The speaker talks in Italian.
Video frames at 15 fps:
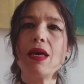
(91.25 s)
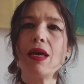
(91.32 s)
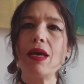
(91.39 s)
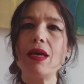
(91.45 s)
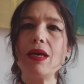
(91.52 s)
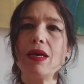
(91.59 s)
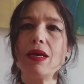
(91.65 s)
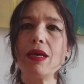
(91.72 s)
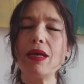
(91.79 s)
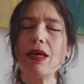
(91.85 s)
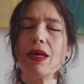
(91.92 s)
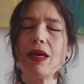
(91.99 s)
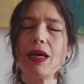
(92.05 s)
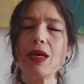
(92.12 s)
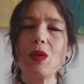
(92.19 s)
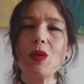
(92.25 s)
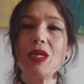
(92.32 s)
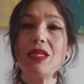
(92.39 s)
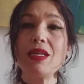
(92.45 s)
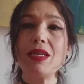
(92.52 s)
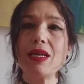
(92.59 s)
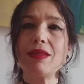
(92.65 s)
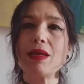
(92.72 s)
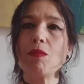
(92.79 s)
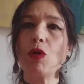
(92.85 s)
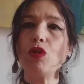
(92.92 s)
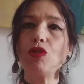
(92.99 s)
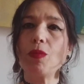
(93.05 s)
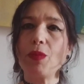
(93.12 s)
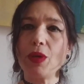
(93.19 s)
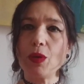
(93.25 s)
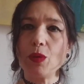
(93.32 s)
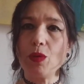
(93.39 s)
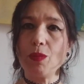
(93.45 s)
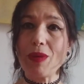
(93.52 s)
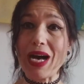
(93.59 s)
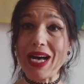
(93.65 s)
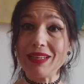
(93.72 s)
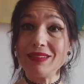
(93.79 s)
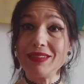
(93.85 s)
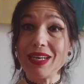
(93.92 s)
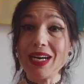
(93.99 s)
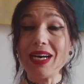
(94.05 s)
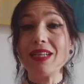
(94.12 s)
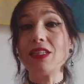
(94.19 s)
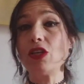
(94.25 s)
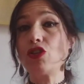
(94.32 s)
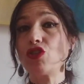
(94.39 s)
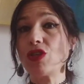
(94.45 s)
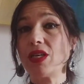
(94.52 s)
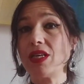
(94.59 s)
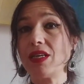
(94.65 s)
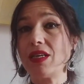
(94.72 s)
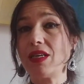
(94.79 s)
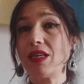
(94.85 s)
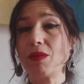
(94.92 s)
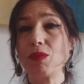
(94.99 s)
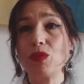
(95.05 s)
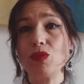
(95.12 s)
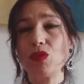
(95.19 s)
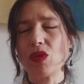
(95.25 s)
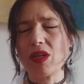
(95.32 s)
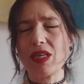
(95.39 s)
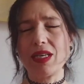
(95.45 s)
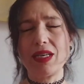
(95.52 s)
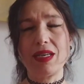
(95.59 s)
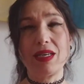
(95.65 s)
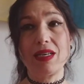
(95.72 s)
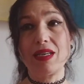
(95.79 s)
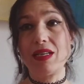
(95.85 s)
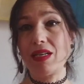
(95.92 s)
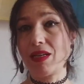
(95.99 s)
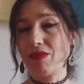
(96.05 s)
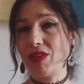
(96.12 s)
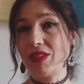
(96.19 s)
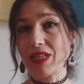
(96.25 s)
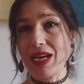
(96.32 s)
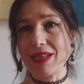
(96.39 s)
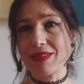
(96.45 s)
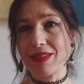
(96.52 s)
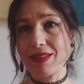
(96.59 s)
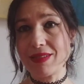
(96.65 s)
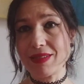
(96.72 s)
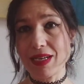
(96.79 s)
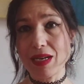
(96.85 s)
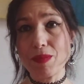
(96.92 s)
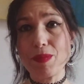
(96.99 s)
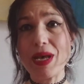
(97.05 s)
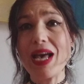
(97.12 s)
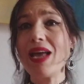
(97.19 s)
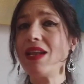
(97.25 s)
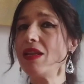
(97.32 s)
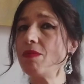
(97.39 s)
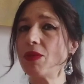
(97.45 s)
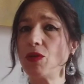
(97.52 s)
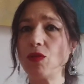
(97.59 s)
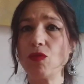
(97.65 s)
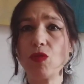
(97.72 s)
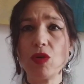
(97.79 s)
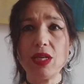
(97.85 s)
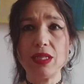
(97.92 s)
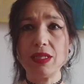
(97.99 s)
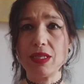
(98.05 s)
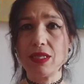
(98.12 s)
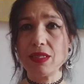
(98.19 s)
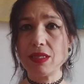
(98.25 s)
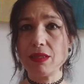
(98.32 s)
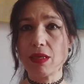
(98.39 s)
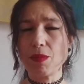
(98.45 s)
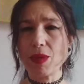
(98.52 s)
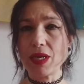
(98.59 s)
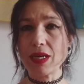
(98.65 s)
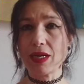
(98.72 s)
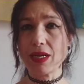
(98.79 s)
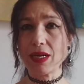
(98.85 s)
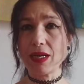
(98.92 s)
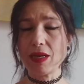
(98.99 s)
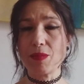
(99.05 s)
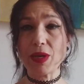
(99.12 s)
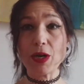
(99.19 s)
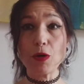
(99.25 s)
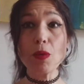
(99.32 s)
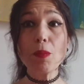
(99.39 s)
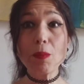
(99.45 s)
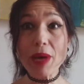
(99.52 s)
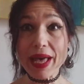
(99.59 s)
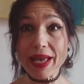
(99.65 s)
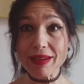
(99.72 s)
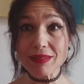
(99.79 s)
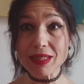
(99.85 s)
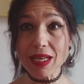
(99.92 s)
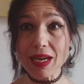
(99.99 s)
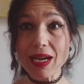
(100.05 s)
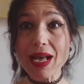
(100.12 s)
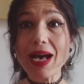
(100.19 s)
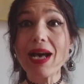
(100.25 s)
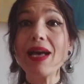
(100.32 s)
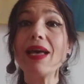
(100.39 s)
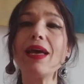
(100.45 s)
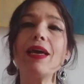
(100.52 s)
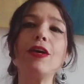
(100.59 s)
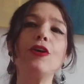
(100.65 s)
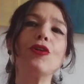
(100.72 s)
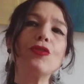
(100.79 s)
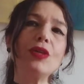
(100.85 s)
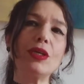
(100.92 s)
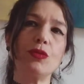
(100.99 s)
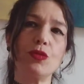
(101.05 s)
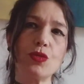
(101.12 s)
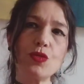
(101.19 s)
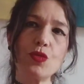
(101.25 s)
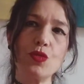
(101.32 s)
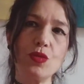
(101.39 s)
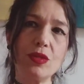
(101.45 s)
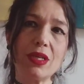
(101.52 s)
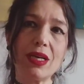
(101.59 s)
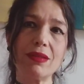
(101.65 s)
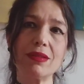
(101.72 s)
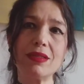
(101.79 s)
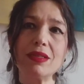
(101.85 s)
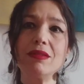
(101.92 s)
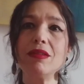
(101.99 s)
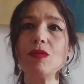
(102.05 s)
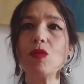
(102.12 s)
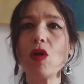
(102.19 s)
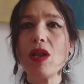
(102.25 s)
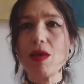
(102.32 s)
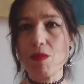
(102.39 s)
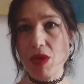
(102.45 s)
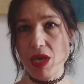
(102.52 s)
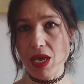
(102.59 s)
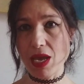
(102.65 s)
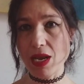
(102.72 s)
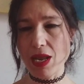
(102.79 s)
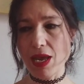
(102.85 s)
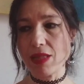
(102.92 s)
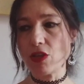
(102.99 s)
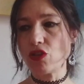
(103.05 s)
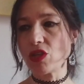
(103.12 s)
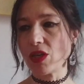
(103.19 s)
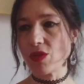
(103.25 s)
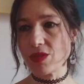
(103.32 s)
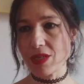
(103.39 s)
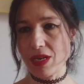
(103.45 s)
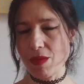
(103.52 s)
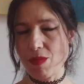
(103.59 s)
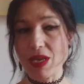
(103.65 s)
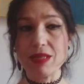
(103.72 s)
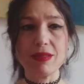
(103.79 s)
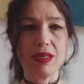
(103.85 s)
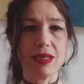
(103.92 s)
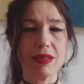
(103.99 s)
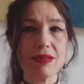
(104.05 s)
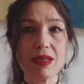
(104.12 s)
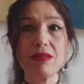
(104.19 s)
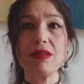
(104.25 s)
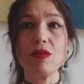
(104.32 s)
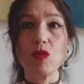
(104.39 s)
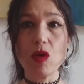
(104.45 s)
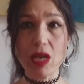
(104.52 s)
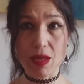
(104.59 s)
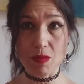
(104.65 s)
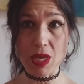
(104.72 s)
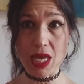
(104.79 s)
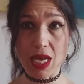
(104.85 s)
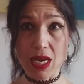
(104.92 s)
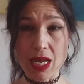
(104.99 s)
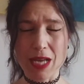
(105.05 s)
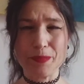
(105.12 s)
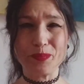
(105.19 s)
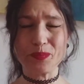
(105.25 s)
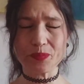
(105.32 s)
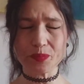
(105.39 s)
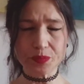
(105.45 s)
E, e, quindi niente, è molto preoccupata, dice appunto che la vedrà senza capelli, ma non vuole dire niente per, per, non perderla. E io ho detto scusa, se ti vuole bene, dice cosa ne pensi, che se ti vuole bene